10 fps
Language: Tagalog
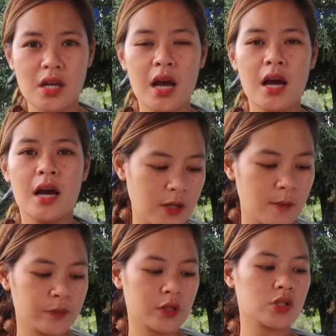Tapos,
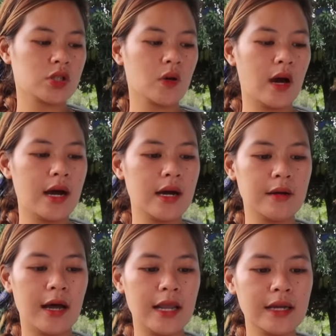So,
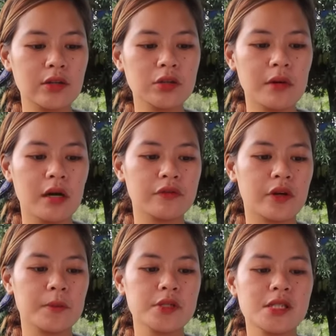ang halaga nun mga
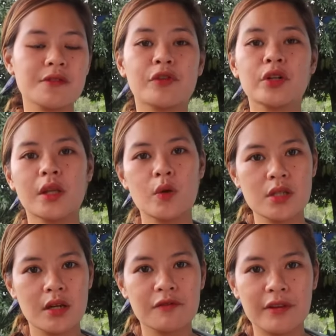farmers is
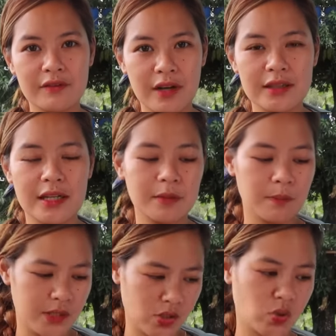4,500
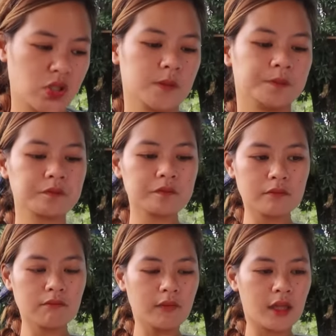pesos.
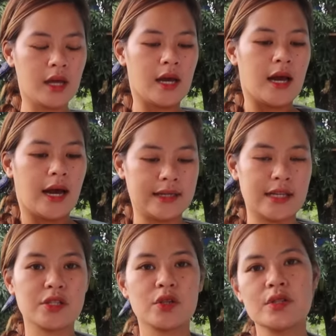
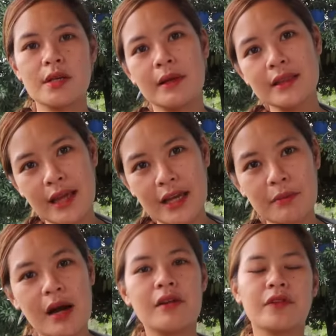Ayan. So, sa bantay,
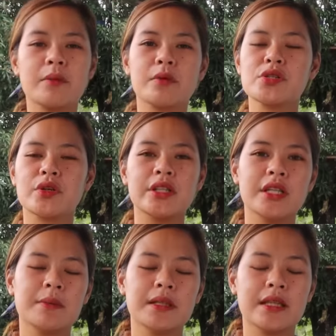mga farmers, so hindi
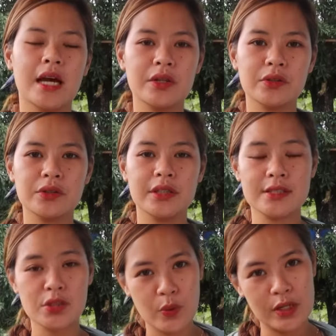naman tayo
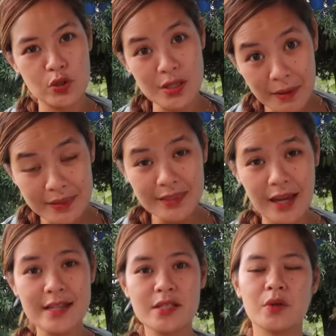nagsisweldo sa
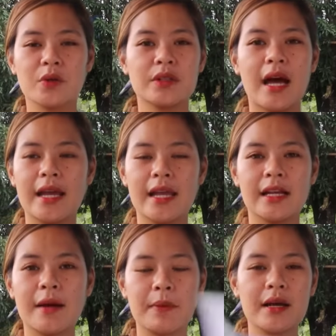bantay. So,
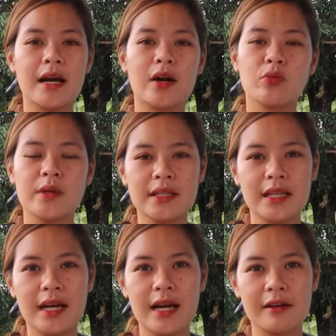dahil kapag kumita
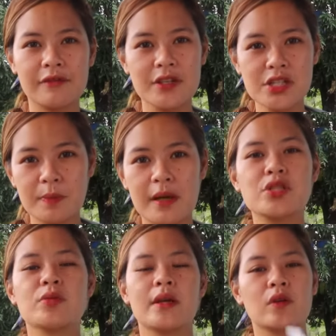lang ang fish pan,
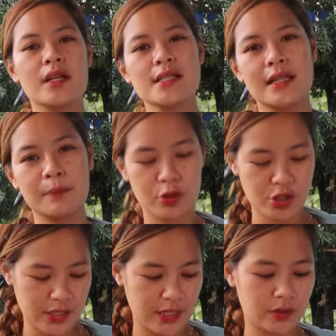so meron lang silang
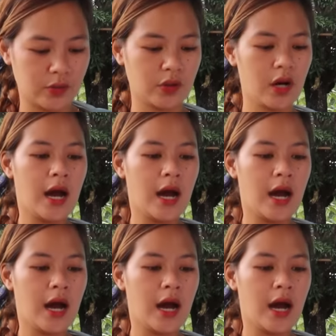porsyento.